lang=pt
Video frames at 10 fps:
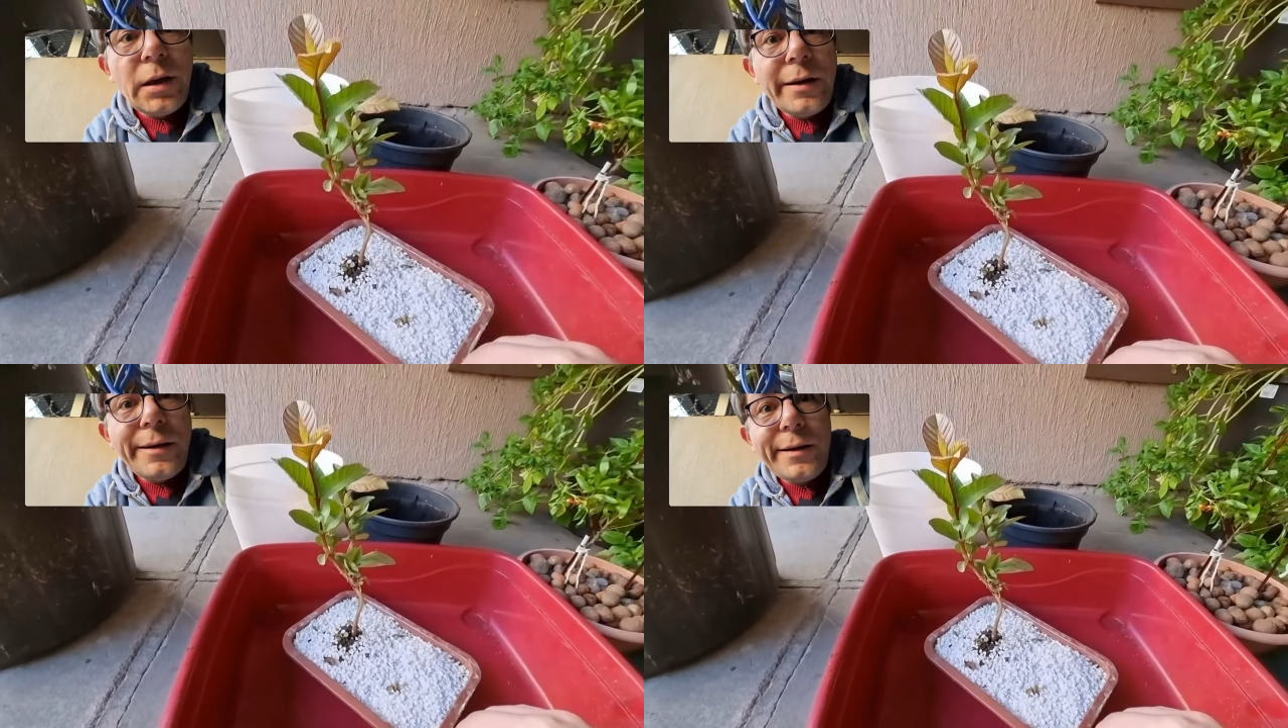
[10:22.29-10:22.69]

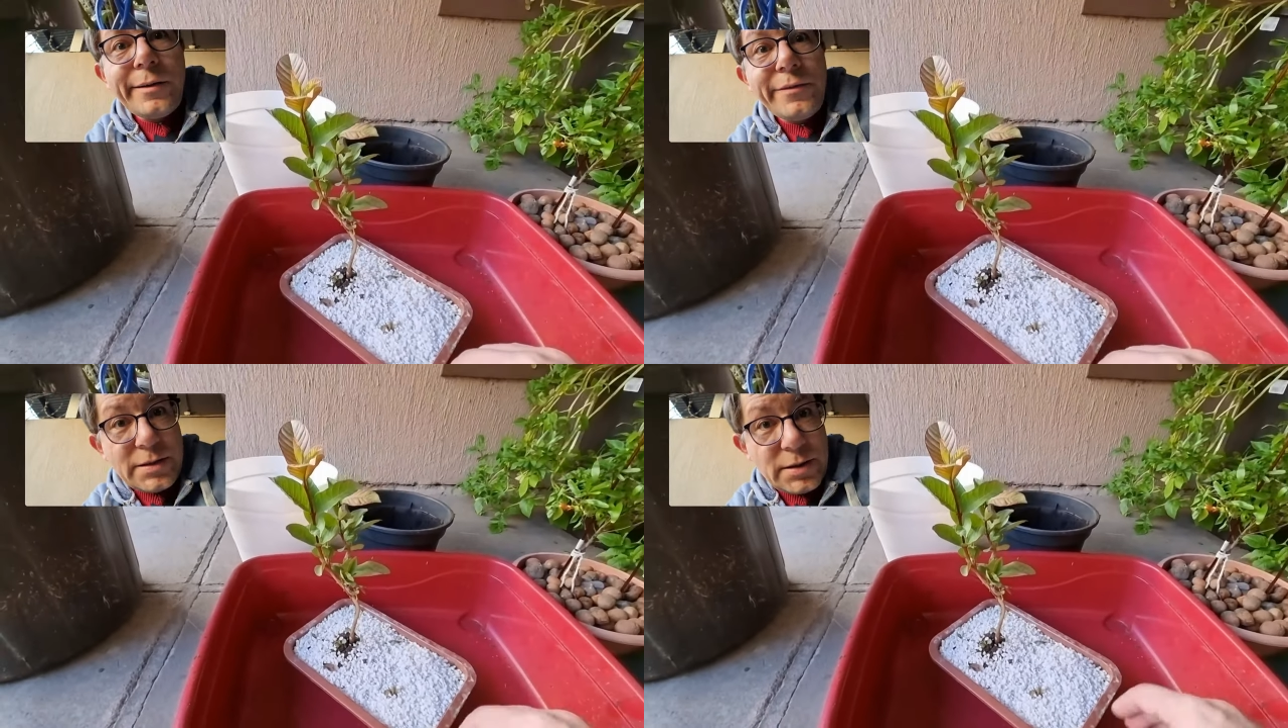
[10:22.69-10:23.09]
uh,
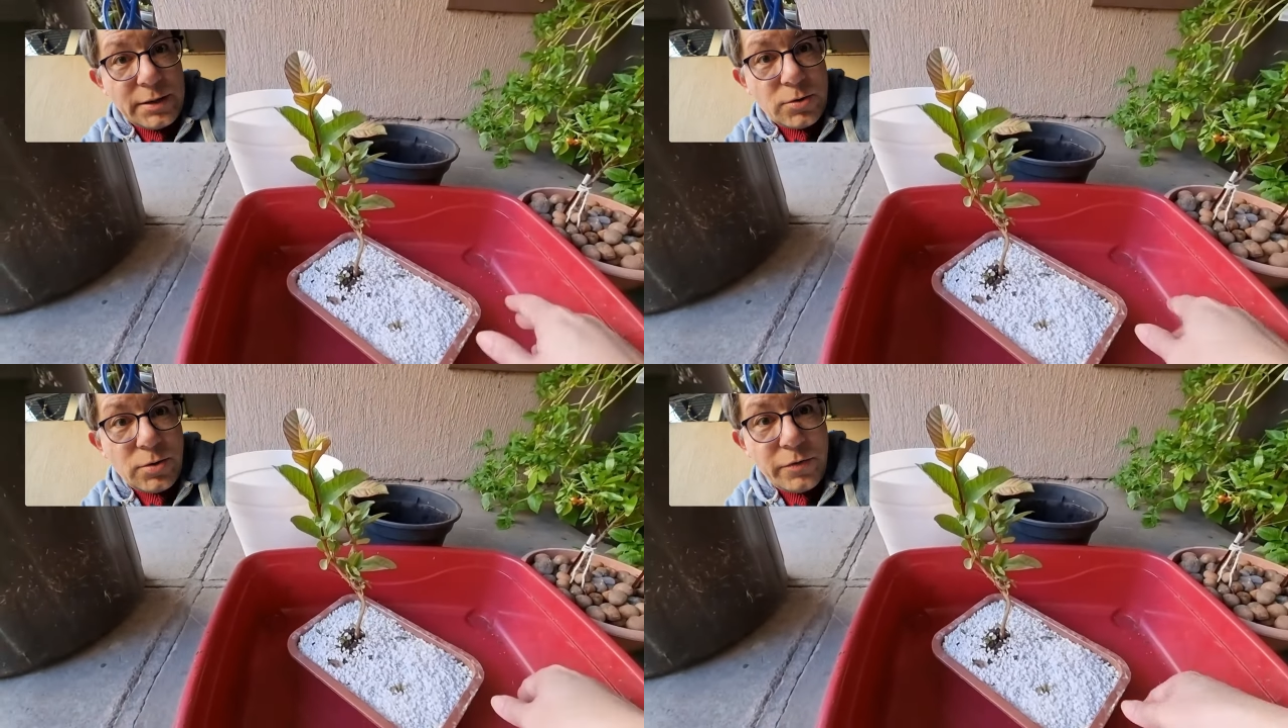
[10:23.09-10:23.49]

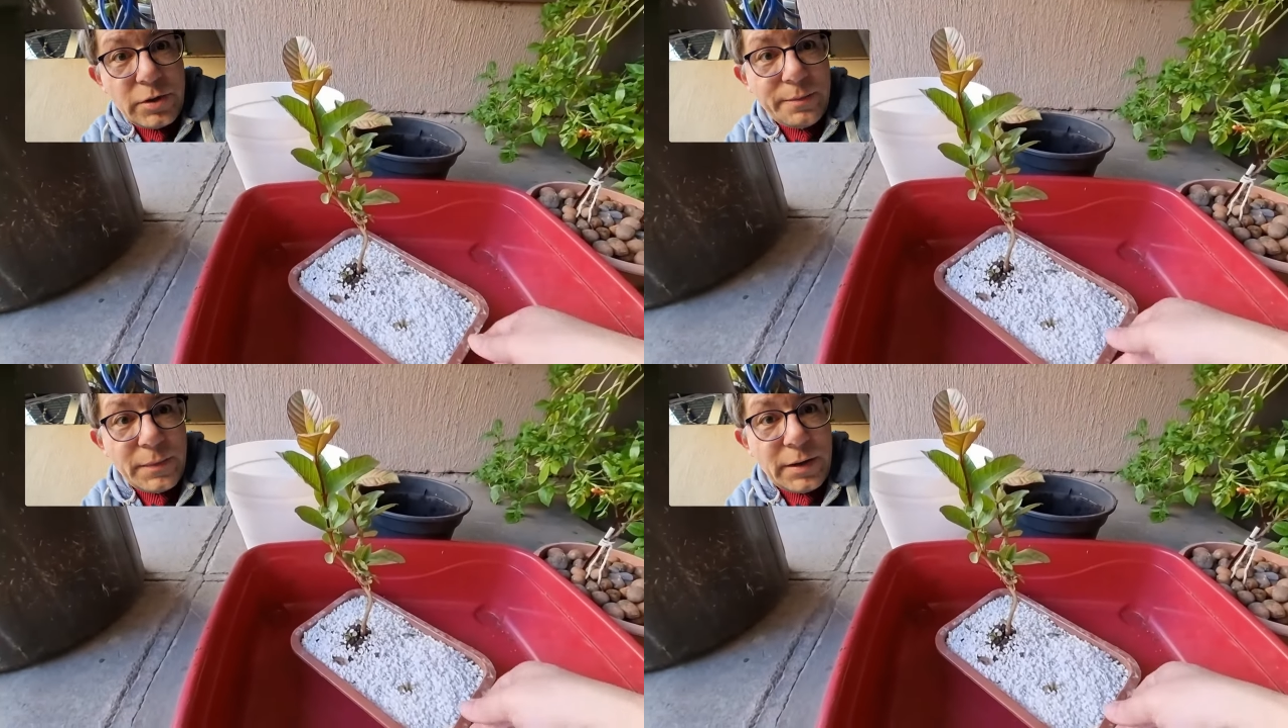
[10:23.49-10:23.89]
facilita a sua
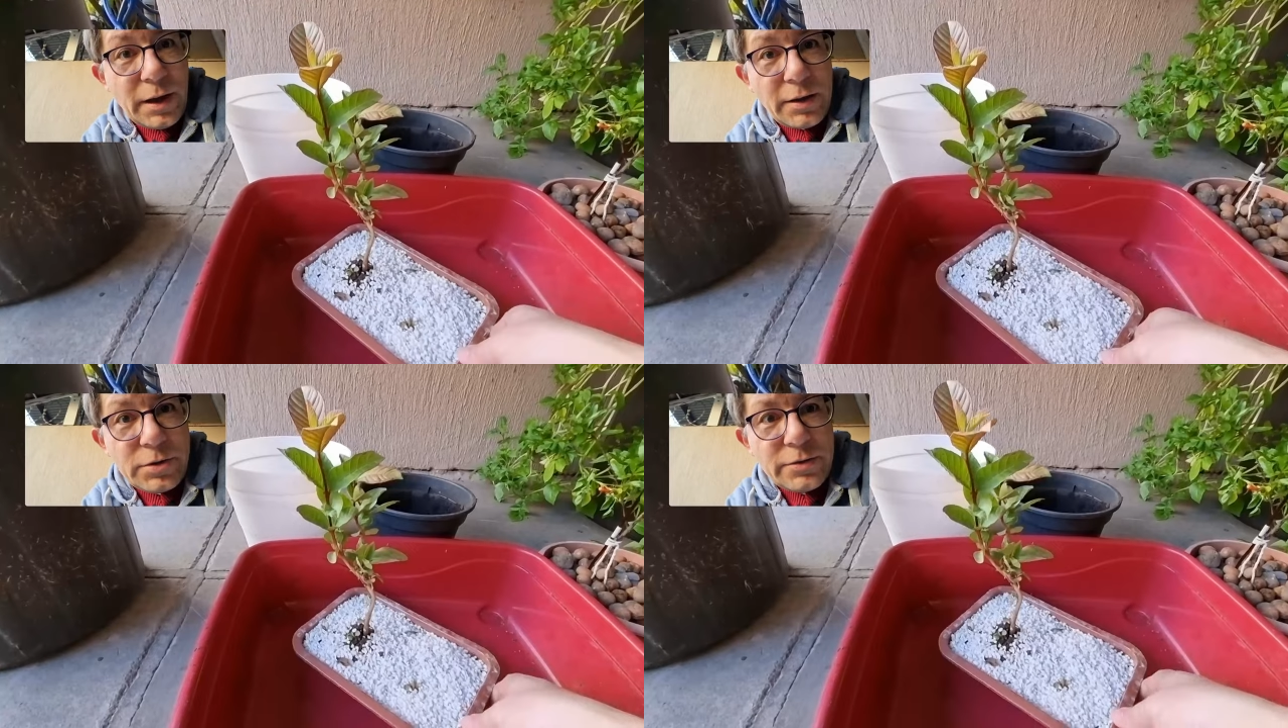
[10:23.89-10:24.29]
vida e
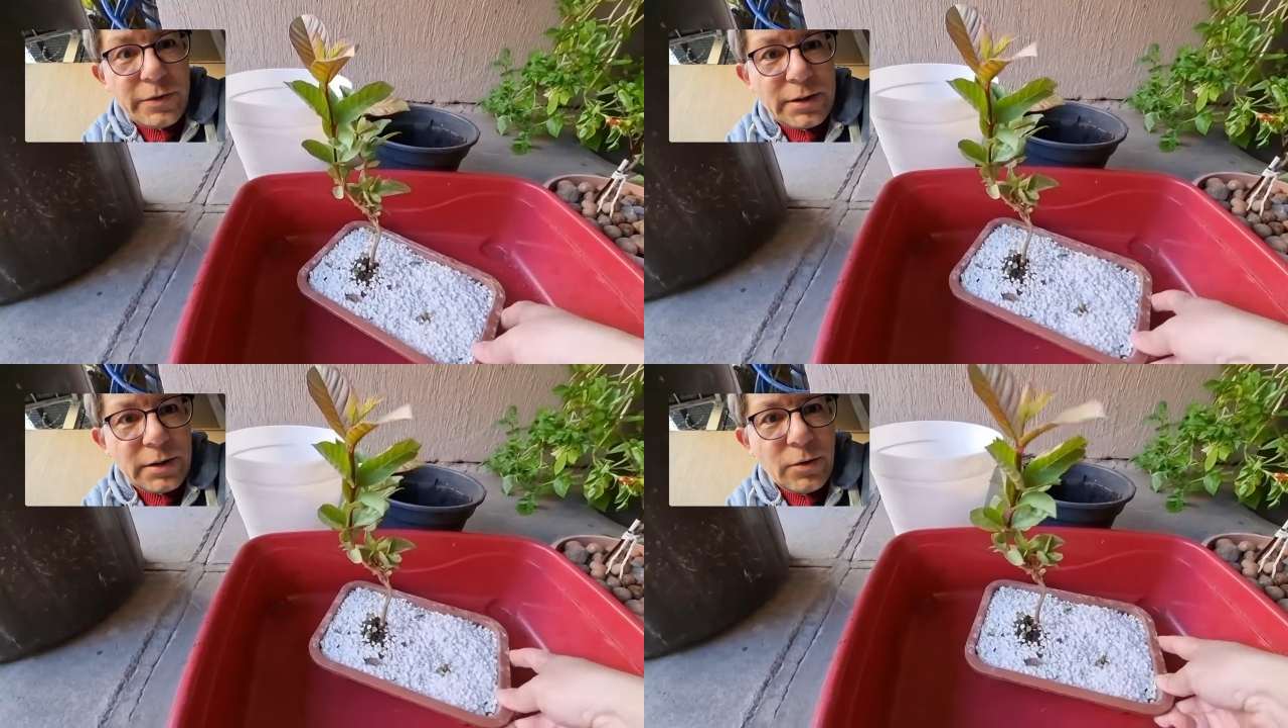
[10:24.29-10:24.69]
aí você
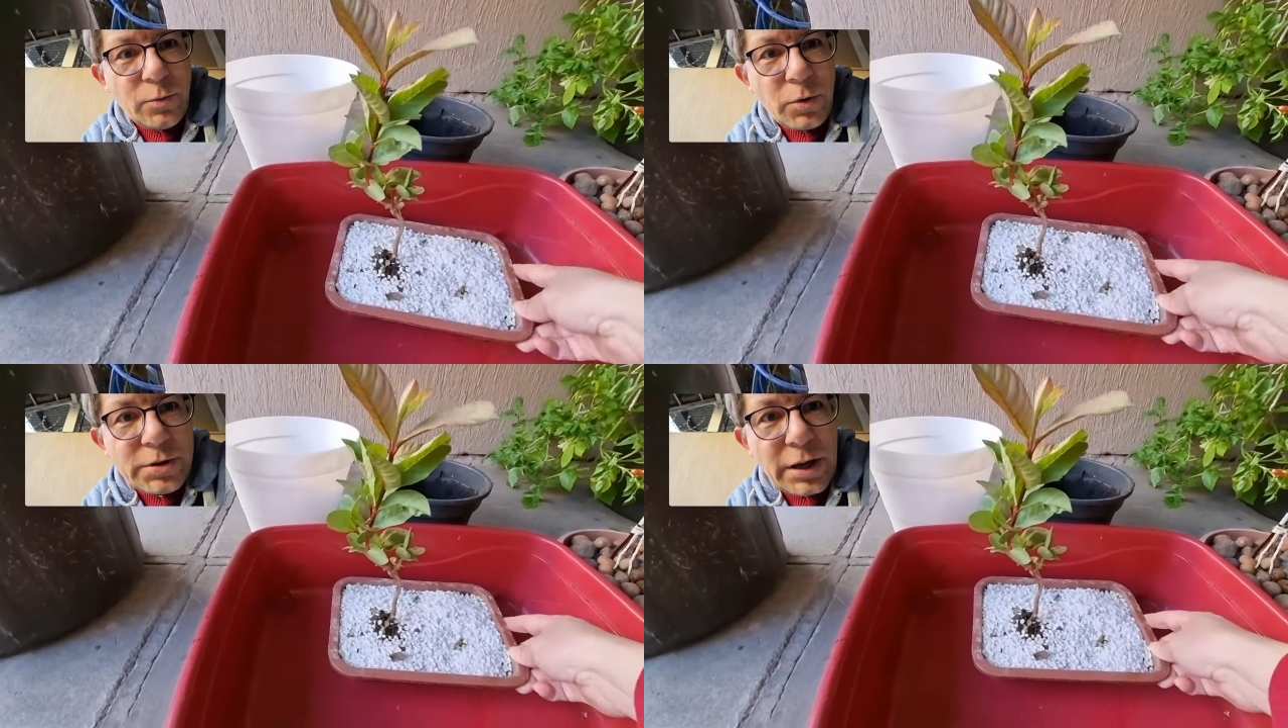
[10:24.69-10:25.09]
vai ter um
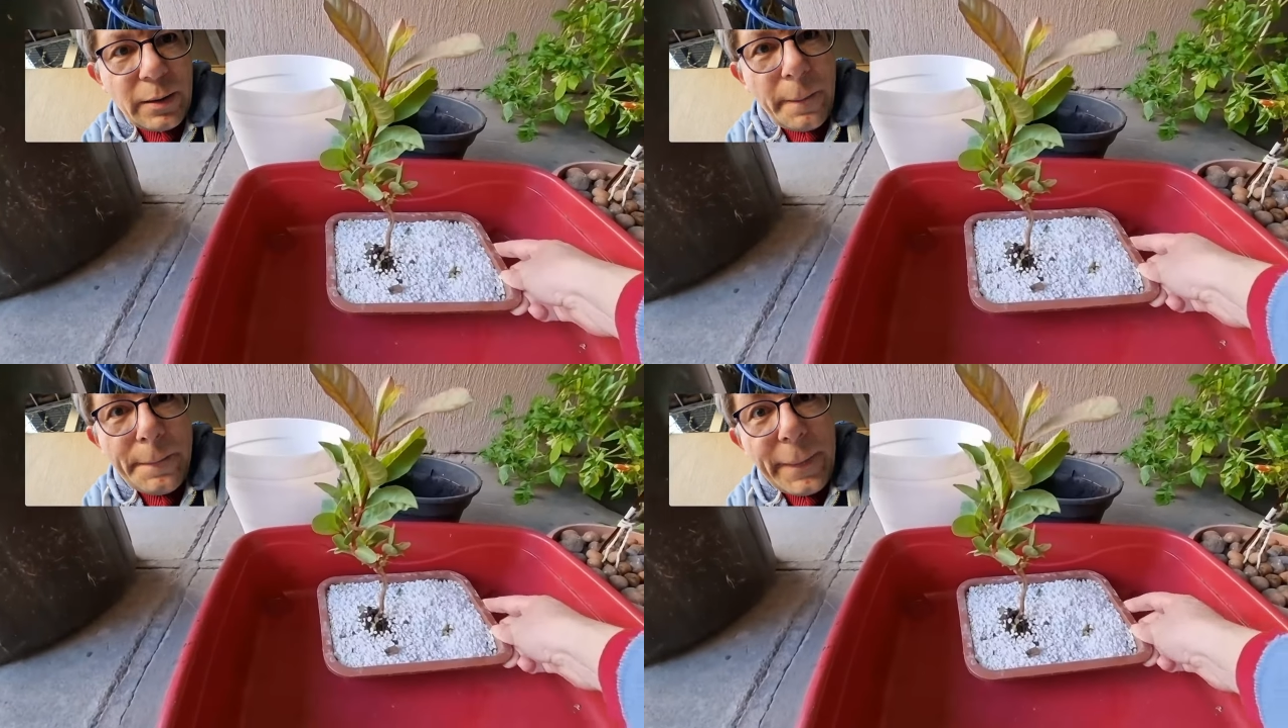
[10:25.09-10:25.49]
bonsai
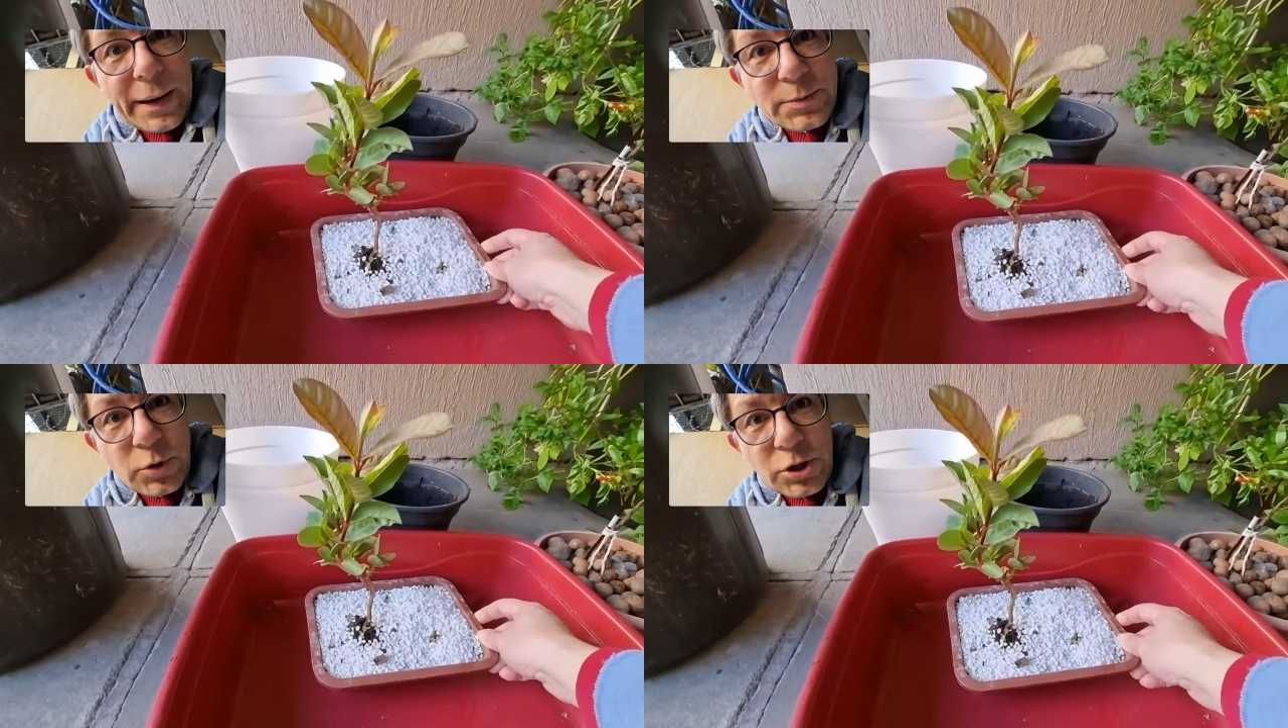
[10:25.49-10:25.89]

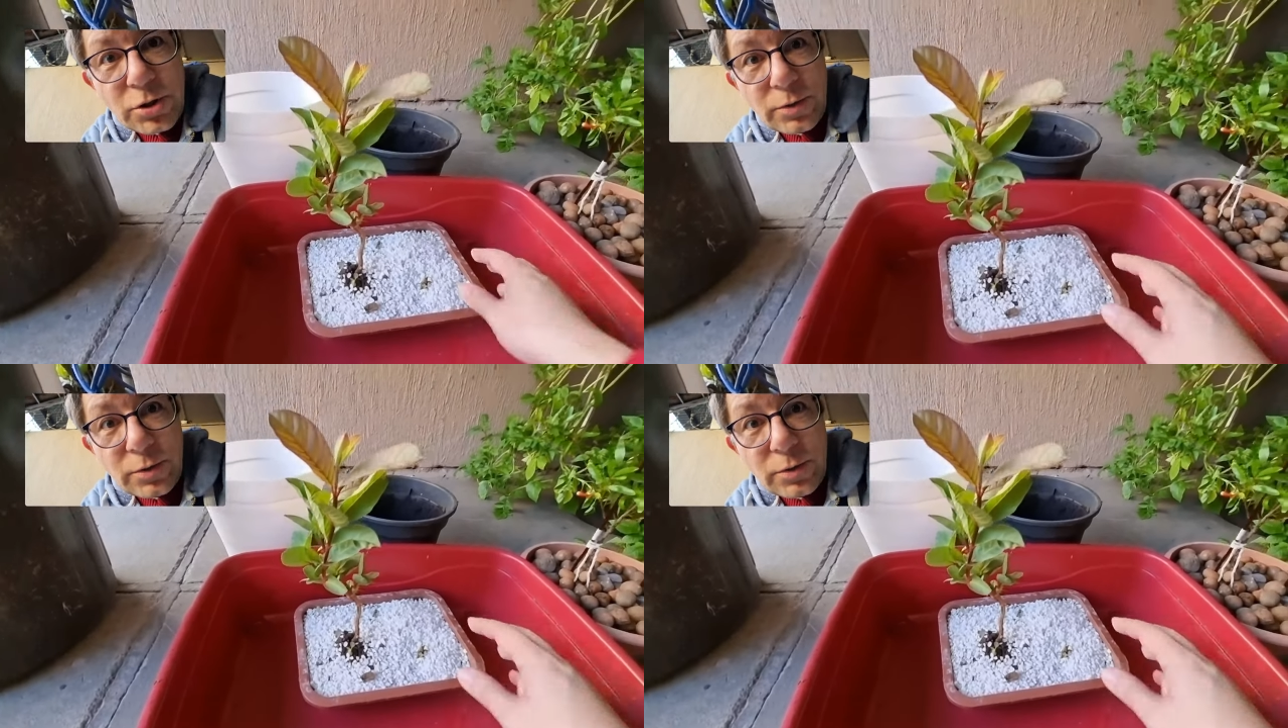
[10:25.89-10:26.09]
mais bonitinho.